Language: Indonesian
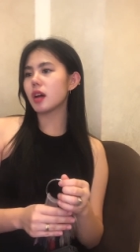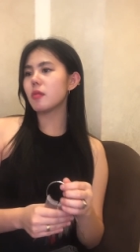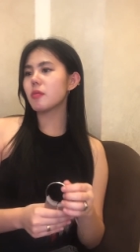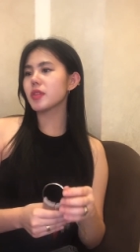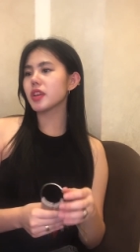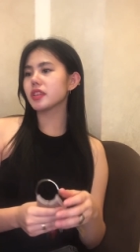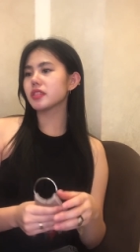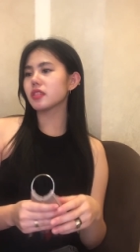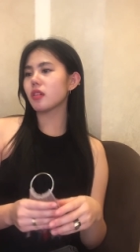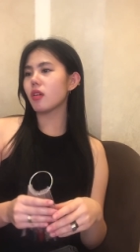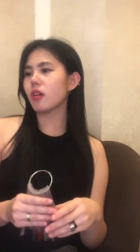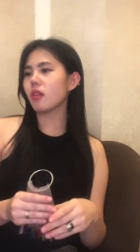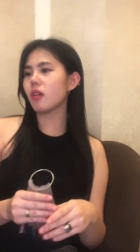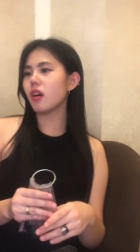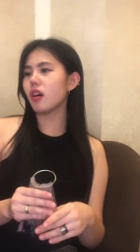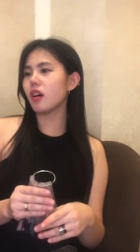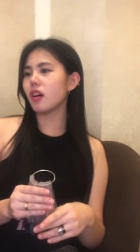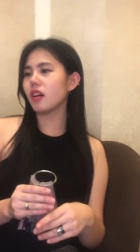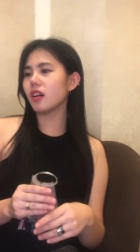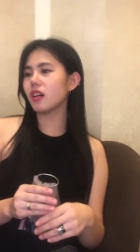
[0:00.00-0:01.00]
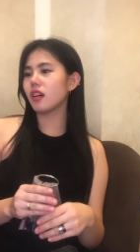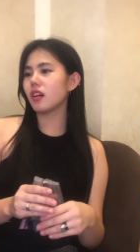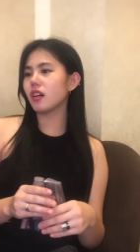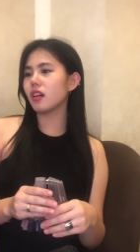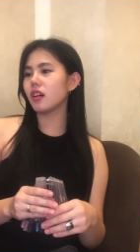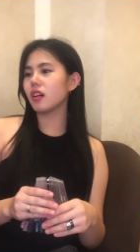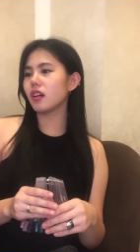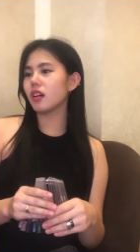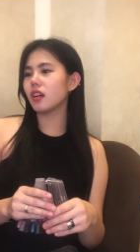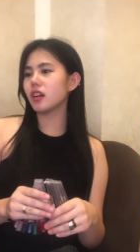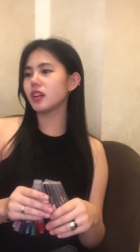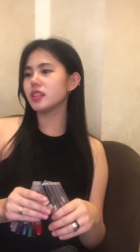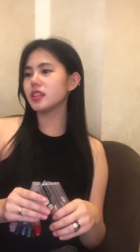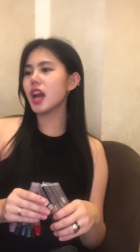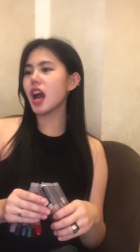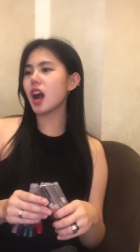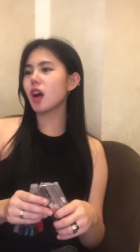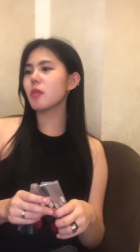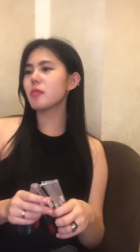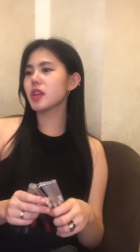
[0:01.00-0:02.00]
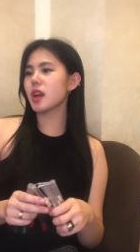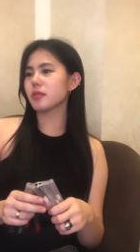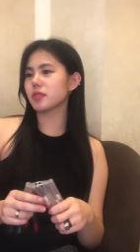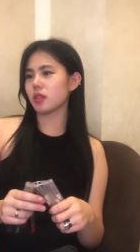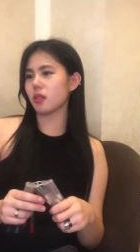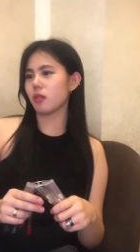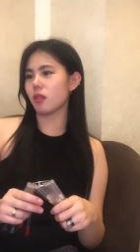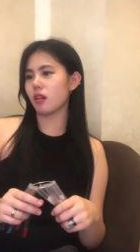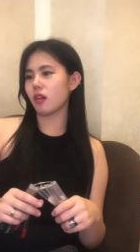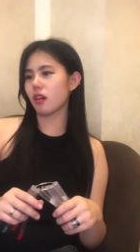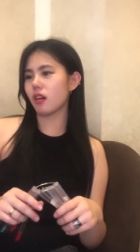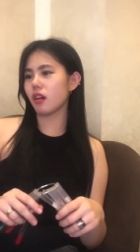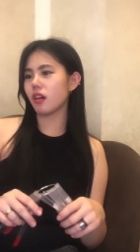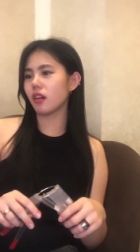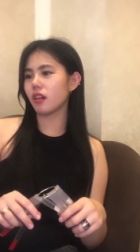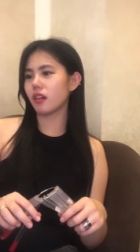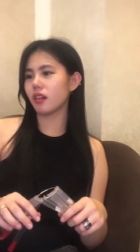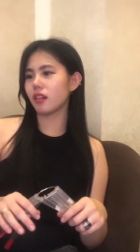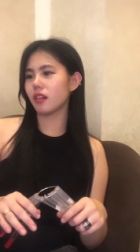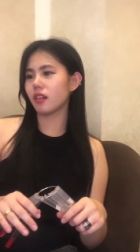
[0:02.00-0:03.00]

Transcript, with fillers: kamu punya cowok ya aku punya cowok